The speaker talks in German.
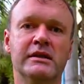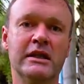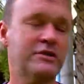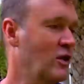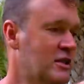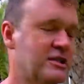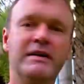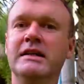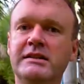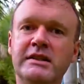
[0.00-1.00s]
dass vor
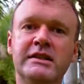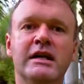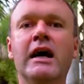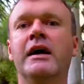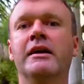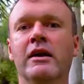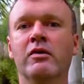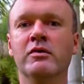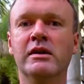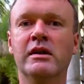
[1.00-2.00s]
20 Jahren
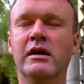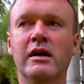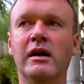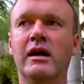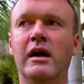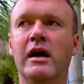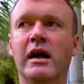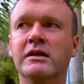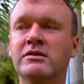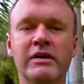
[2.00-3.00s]
und
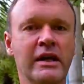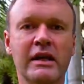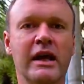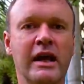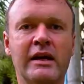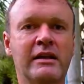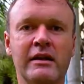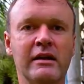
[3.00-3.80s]
also echt,